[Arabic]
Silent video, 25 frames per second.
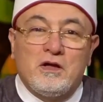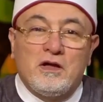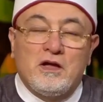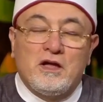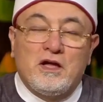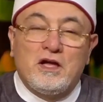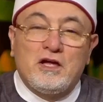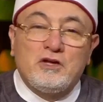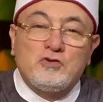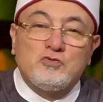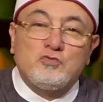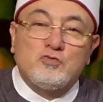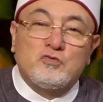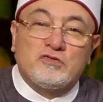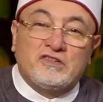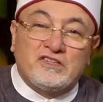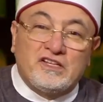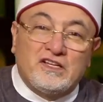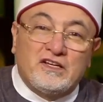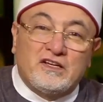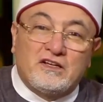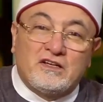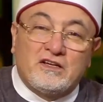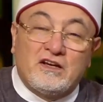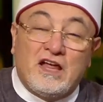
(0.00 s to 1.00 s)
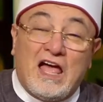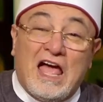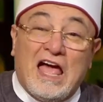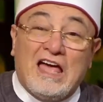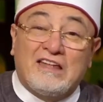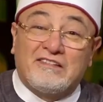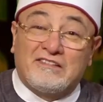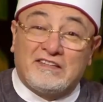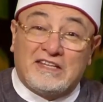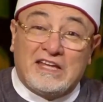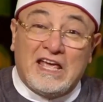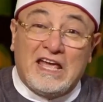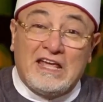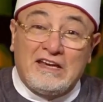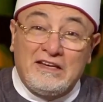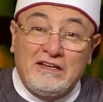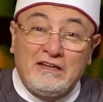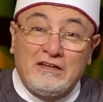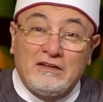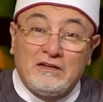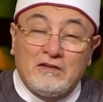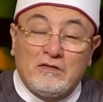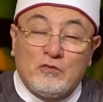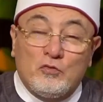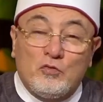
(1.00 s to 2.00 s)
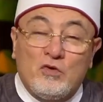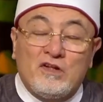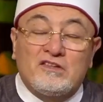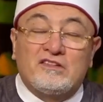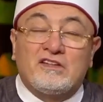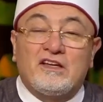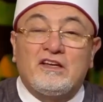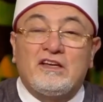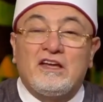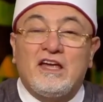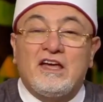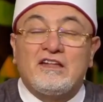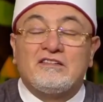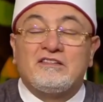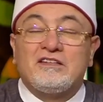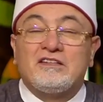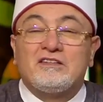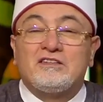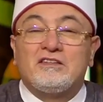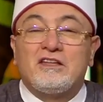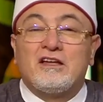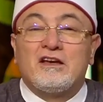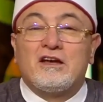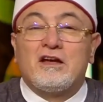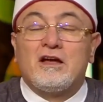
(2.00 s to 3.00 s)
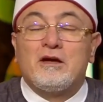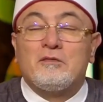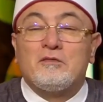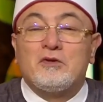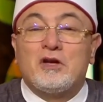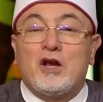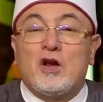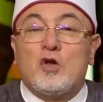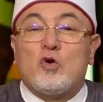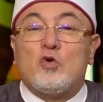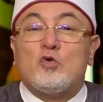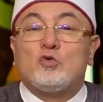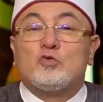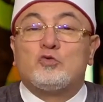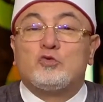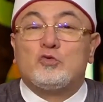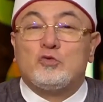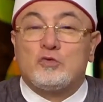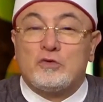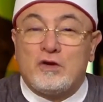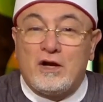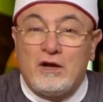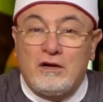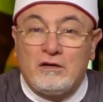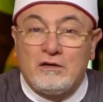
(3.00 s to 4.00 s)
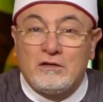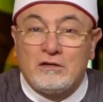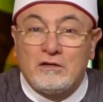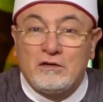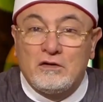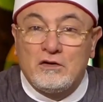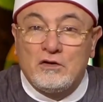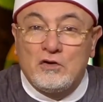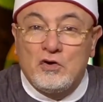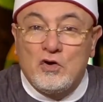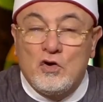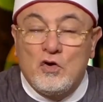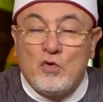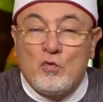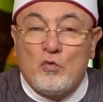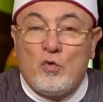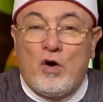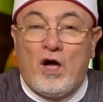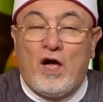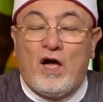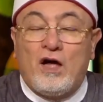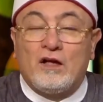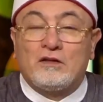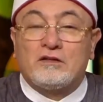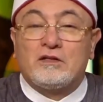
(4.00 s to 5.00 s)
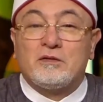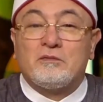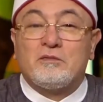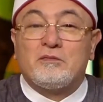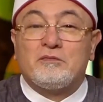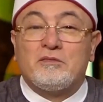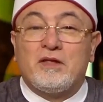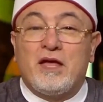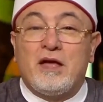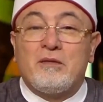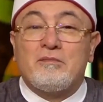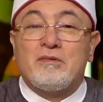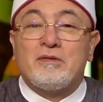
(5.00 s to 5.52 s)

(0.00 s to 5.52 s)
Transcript: انه سر عسكري وصل لهذه الدرجه من الخطوره آه. وحاطب بن ابي